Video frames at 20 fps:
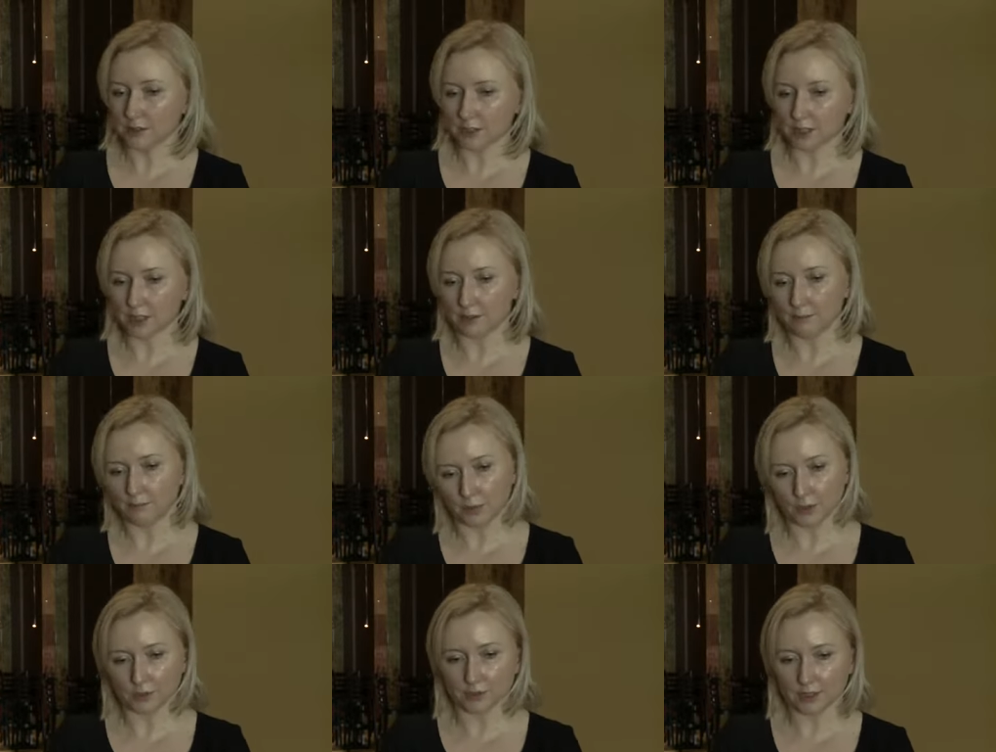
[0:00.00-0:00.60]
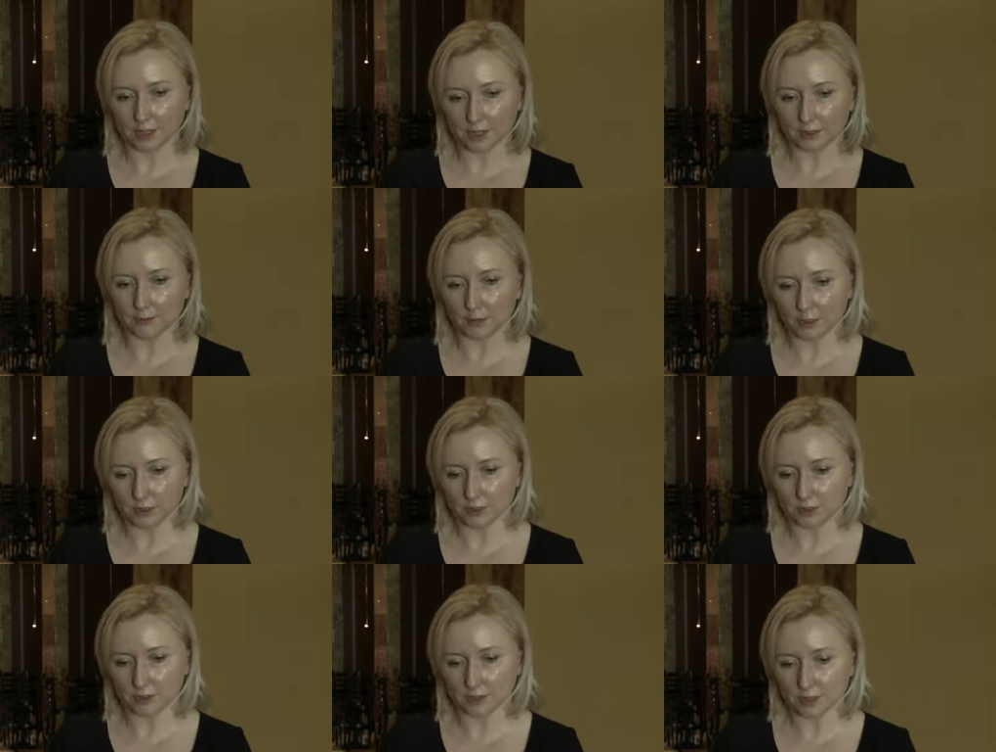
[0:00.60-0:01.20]
to jest taki
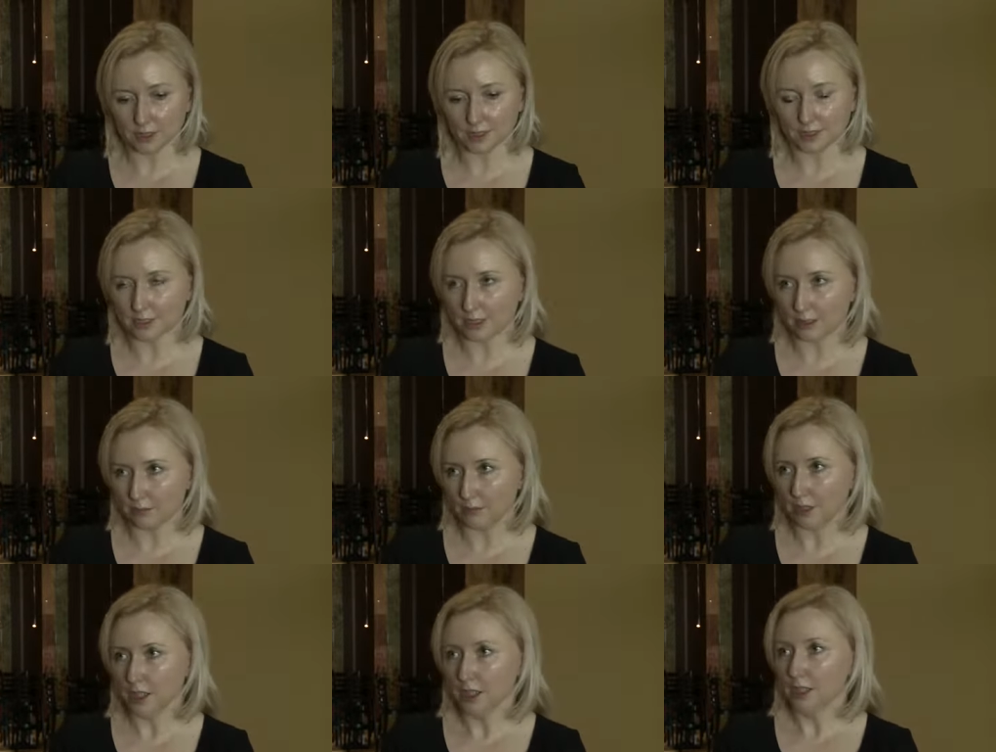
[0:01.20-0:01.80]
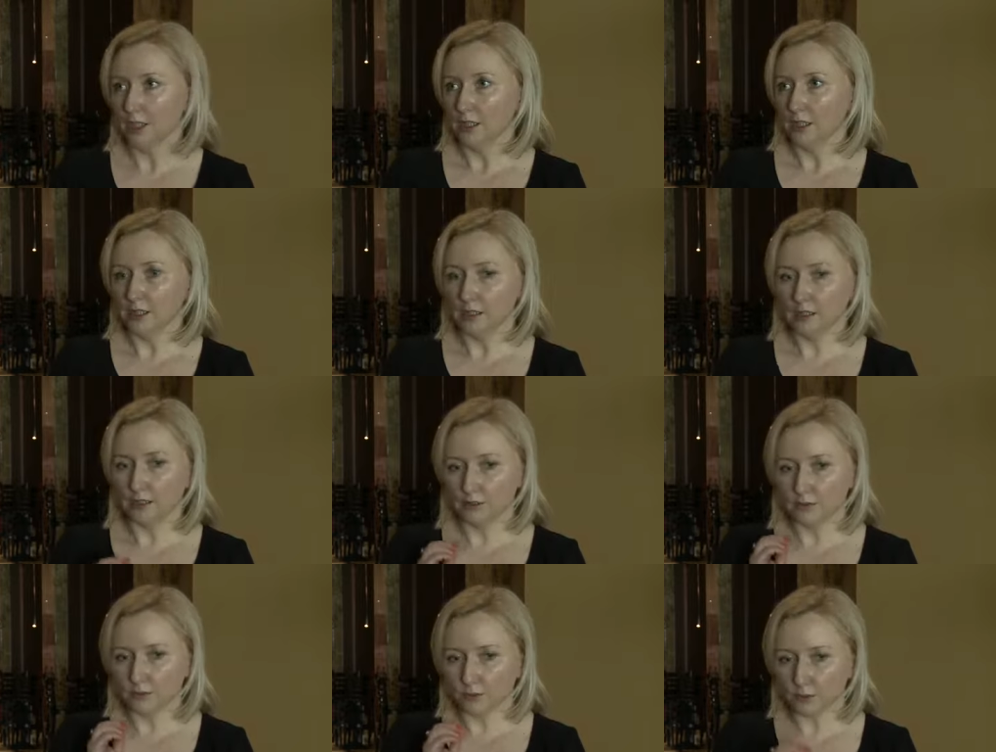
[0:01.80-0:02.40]
podsystem,
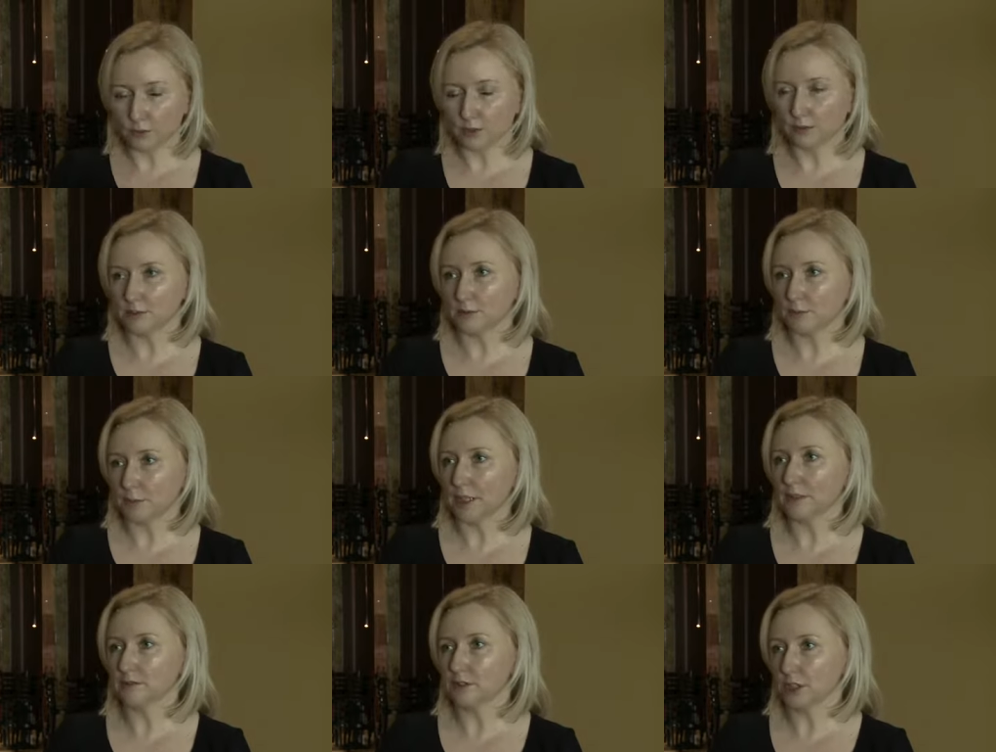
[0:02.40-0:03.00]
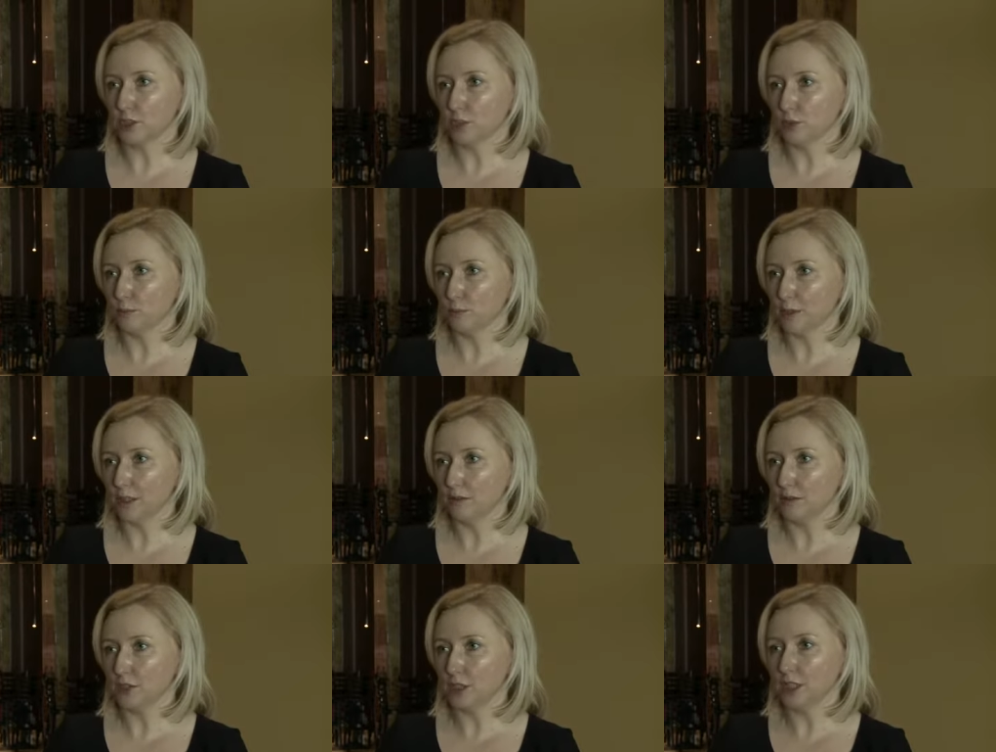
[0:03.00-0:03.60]
e, w którym sprawdza się
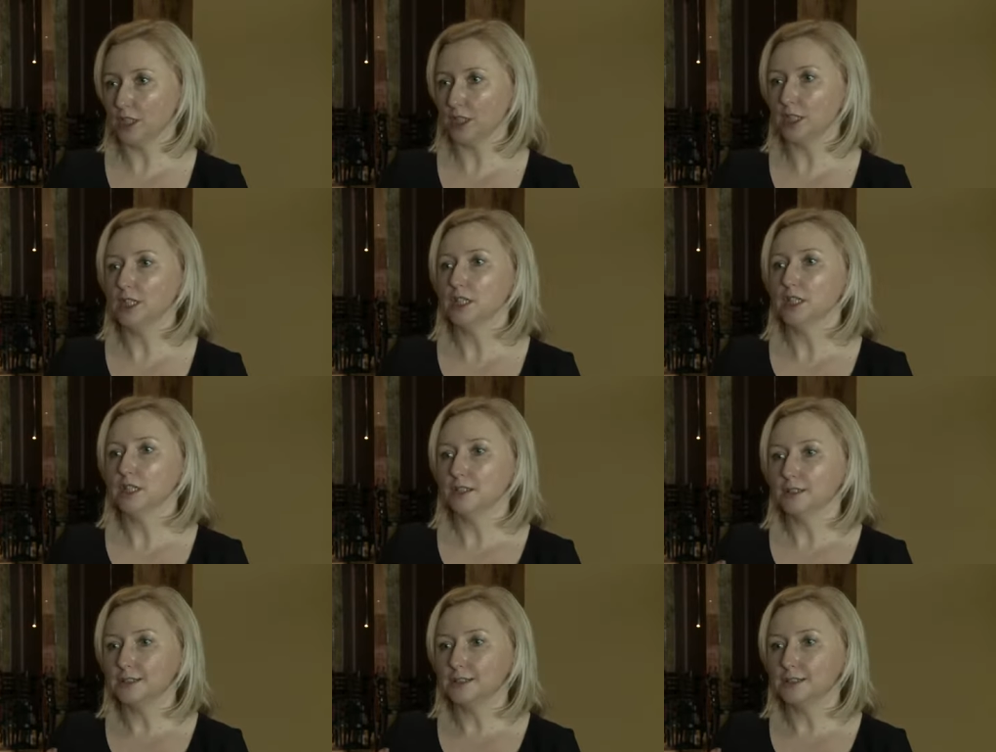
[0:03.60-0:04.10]
uprawnienie.